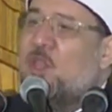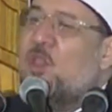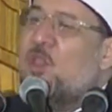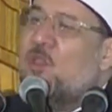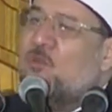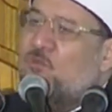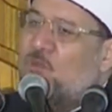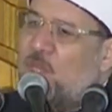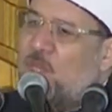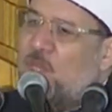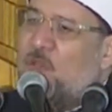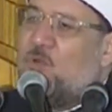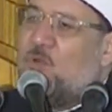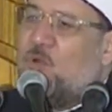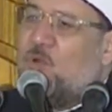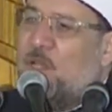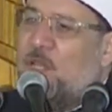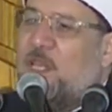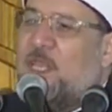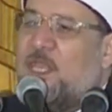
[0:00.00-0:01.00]
في
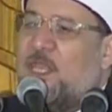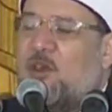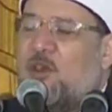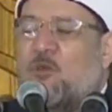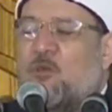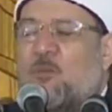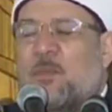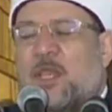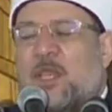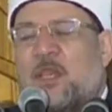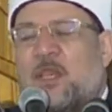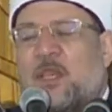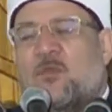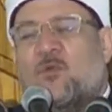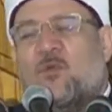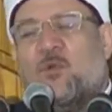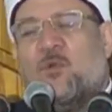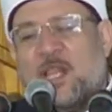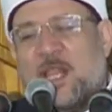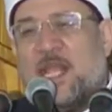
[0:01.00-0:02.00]
كل يوم
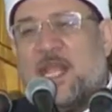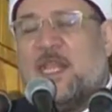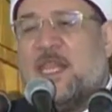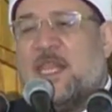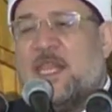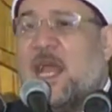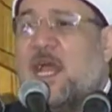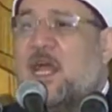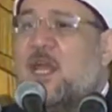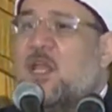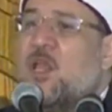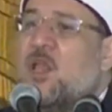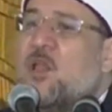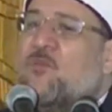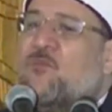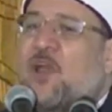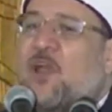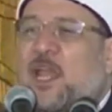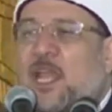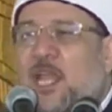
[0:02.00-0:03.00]
وليله
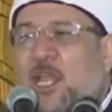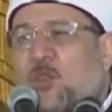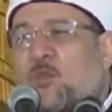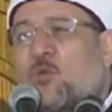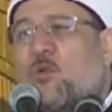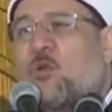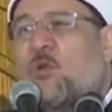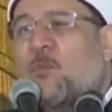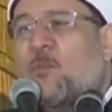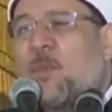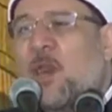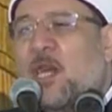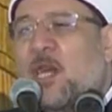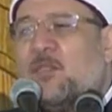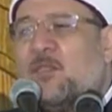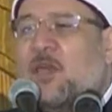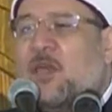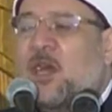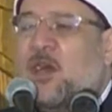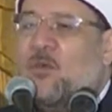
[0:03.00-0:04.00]
فانهم
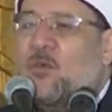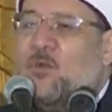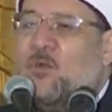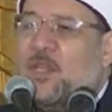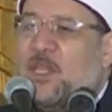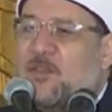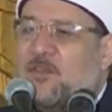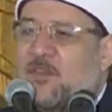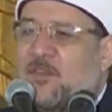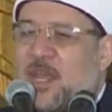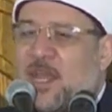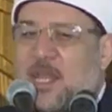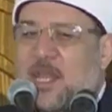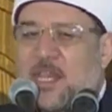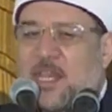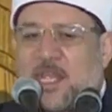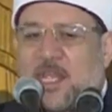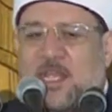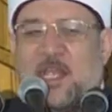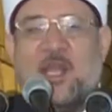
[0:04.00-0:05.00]
اطاعوا
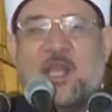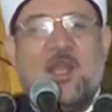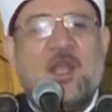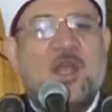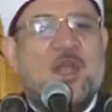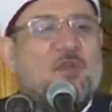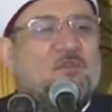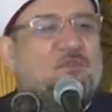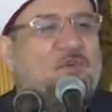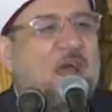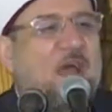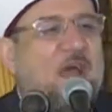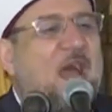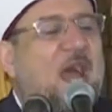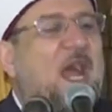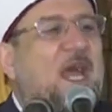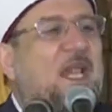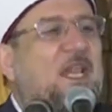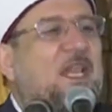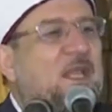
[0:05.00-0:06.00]
لذلك
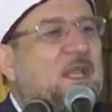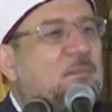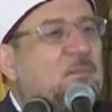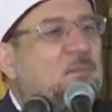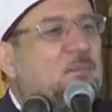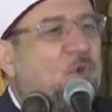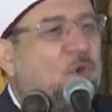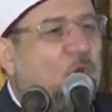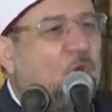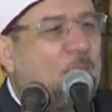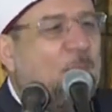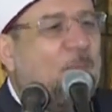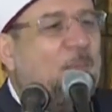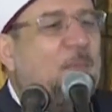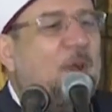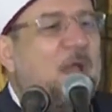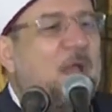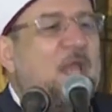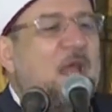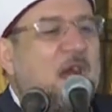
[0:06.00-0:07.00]
فاعلمهم
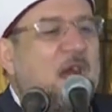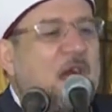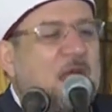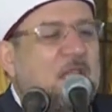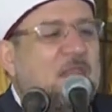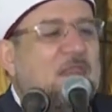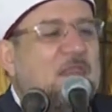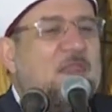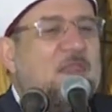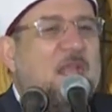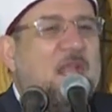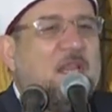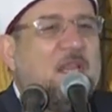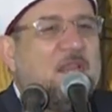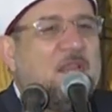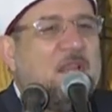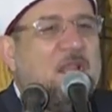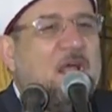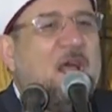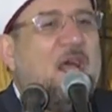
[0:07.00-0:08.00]
ان
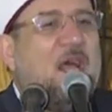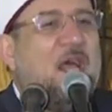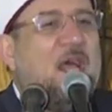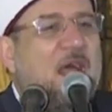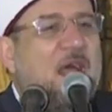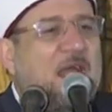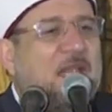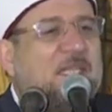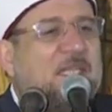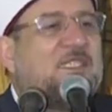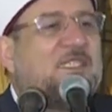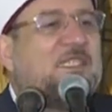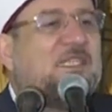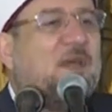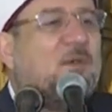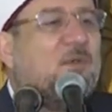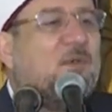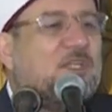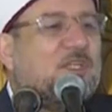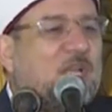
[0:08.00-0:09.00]
الله عز
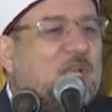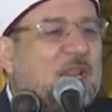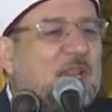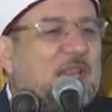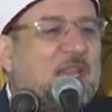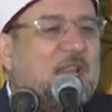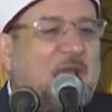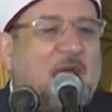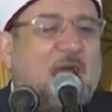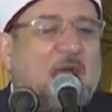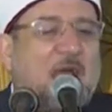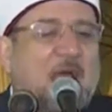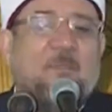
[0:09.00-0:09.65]
وجل